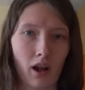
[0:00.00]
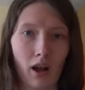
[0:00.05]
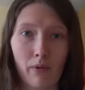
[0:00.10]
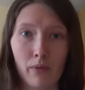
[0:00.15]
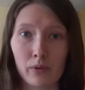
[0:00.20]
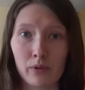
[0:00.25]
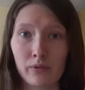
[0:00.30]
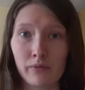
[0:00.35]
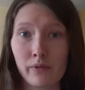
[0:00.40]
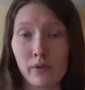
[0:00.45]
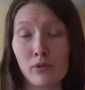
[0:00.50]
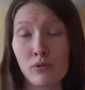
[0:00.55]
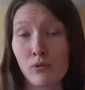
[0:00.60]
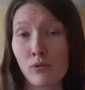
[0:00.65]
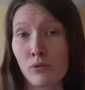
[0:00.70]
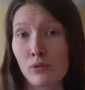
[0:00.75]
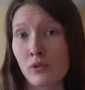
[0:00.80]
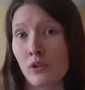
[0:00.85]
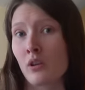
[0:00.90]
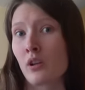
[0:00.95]
А вот
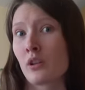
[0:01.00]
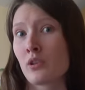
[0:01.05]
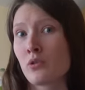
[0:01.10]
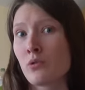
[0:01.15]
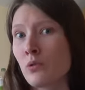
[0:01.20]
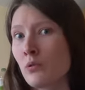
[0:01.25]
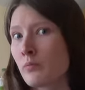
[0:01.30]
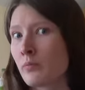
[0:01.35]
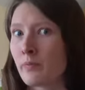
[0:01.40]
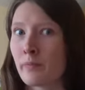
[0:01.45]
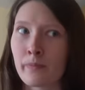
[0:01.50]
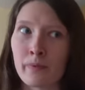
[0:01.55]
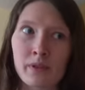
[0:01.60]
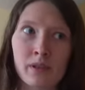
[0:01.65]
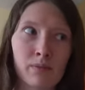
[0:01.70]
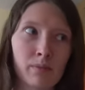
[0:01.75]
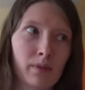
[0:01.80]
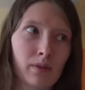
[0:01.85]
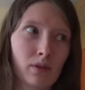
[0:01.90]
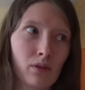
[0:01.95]
видео захочу, я
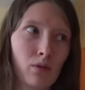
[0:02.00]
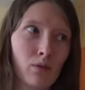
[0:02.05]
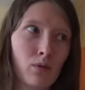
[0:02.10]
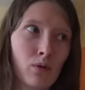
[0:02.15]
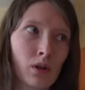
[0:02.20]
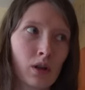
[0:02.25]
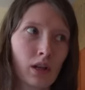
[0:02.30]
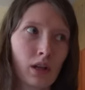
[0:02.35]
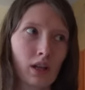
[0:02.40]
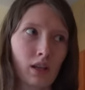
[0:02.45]
посмотрю.